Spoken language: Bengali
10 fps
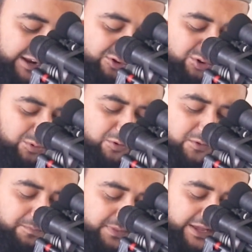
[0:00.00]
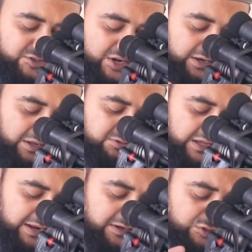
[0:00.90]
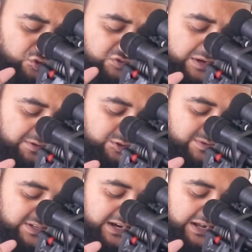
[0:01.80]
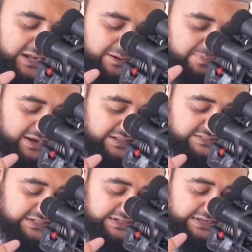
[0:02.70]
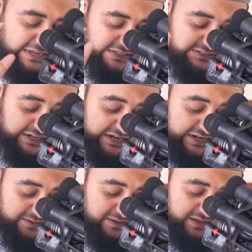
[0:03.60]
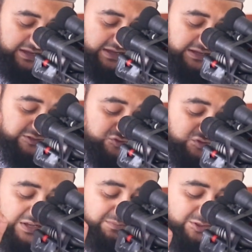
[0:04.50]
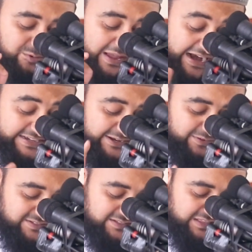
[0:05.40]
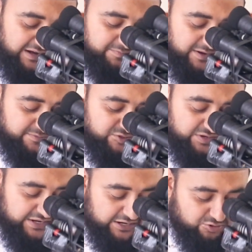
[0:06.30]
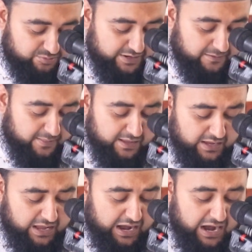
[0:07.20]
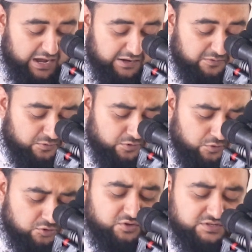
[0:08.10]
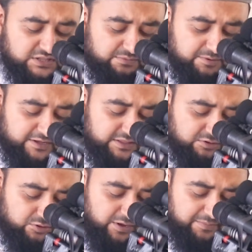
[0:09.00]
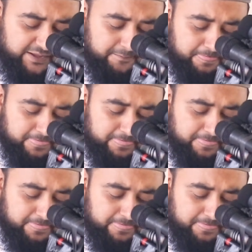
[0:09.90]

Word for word: খেয়াল করব। ইনশা আল্লাহ তালা সোশ্যাল মাধ্যমে যারা আপনারা আছেন যারা সোশ্যাল মাধ্যমে অ্যাক্টিভ আছেন তারা আপনারা বিষয়টা খেয়াল করবেন আর হুজুরের সাথে আমার ব্যক্তিগতভাবে